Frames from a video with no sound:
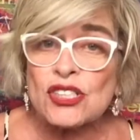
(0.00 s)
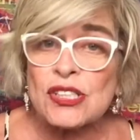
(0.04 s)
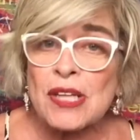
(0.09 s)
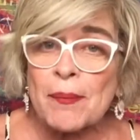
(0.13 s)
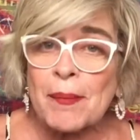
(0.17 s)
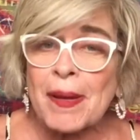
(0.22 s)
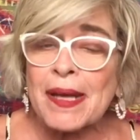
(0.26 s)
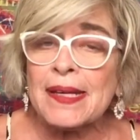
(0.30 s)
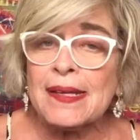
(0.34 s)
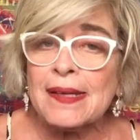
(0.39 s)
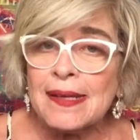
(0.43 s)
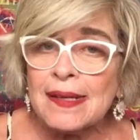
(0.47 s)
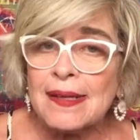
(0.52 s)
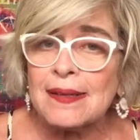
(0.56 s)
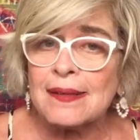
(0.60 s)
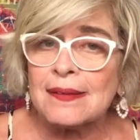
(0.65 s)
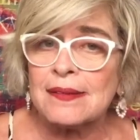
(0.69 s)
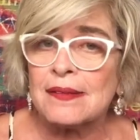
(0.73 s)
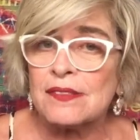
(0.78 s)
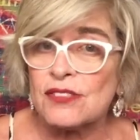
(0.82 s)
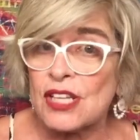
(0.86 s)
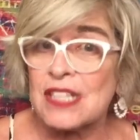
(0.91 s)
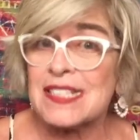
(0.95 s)
da manhã.
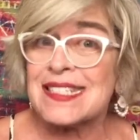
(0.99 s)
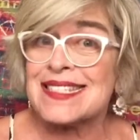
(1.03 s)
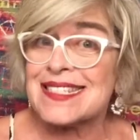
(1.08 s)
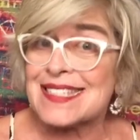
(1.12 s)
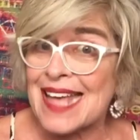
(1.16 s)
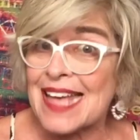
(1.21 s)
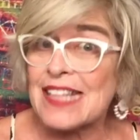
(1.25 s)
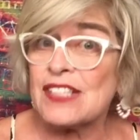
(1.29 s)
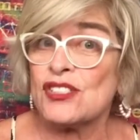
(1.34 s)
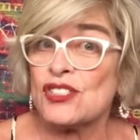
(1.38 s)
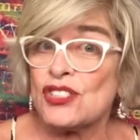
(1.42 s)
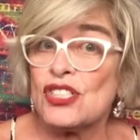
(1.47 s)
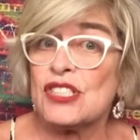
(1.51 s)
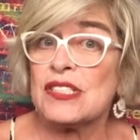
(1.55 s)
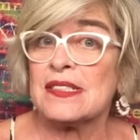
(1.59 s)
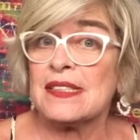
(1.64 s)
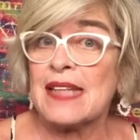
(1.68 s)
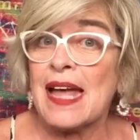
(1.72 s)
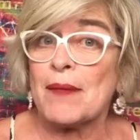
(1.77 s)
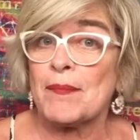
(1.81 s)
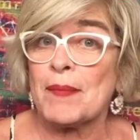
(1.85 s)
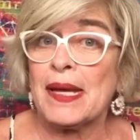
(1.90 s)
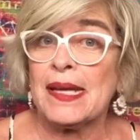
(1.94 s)
Gente, 7
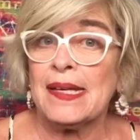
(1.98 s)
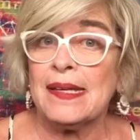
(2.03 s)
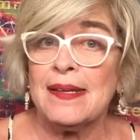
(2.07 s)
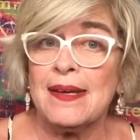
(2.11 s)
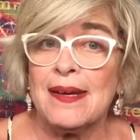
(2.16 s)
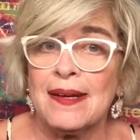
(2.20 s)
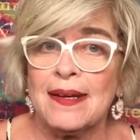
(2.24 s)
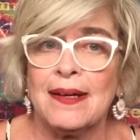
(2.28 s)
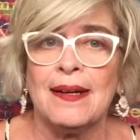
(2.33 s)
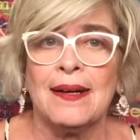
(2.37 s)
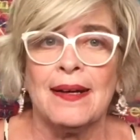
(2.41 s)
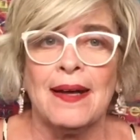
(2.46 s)
da manhã.